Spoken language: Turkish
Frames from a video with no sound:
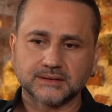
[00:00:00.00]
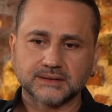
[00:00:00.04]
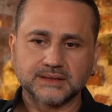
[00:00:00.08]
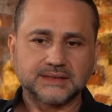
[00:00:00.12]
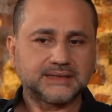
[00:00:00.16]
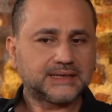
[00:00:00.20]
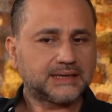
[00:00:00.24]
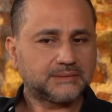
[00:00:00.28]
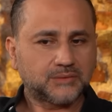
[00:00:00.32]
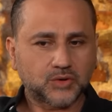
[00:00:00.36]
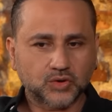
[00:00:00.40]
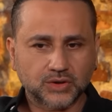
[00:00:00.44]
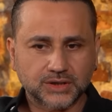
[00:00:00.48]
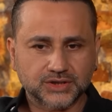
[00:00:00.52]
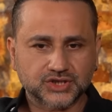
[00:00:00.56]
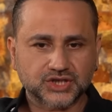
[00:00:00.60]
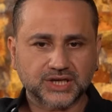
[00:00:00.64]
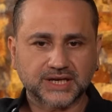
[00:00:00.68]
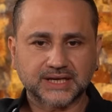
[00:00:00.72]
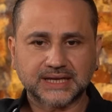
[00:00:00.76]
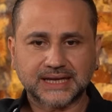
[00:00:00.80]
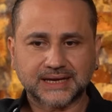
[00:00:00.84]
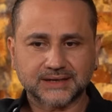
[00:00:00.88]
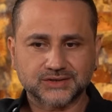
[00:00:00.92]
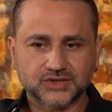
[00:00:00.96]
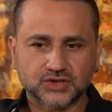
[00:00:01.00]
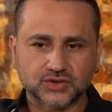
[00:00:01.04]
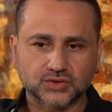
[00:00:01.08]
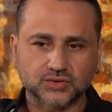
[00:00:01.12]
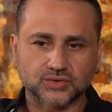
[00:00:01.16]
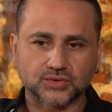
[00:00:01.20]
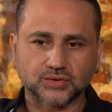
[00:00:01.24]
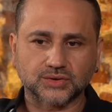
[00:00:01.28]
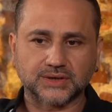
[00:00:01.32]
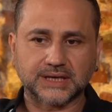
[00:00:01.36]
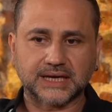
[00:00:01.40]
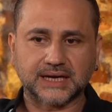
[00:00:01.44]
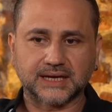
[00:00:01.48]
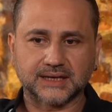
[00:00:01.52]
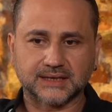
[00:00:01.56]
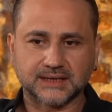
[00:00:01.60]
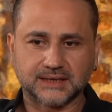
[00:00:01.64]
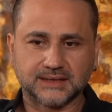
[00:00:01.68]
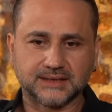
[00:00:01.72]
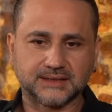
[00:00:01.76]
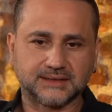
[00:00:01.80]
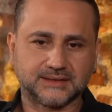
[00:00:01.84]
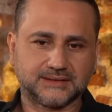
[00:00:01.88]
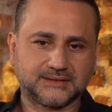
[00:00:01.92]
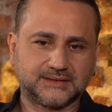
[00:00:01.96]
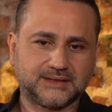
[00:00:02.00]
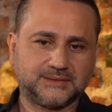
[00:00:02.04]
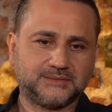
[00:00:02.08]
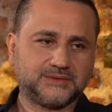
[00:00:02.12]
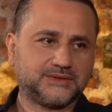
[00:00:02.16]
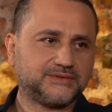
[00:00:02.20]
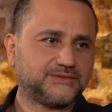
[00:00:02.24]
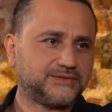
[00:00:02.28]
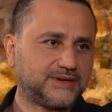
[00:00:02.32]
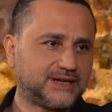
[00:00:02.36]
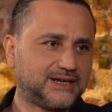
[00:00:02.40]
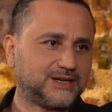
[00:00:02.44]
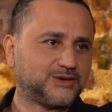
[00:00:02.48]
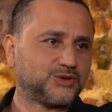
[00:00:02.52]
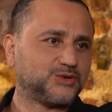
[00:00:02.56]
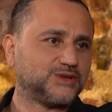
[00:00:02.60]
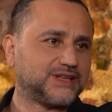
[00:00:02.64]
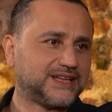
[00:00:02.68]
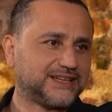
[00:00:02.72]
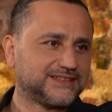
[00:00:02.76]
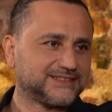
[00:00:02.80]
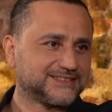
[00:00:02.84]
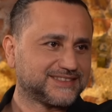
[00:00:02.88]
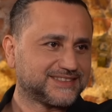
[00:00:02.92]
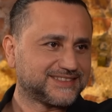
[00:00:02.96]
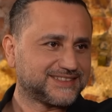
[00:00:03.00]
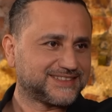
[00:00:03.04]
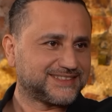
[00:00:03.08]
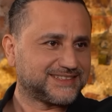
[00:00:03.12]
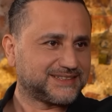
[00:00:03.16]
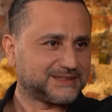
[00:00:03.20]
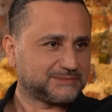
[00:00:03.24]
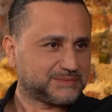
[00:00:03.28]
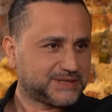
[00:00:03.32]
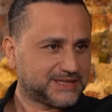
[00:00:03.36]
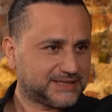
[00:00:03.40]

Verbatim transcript: yine böyle şeyler çıkıyor yani hani tabi var olan e,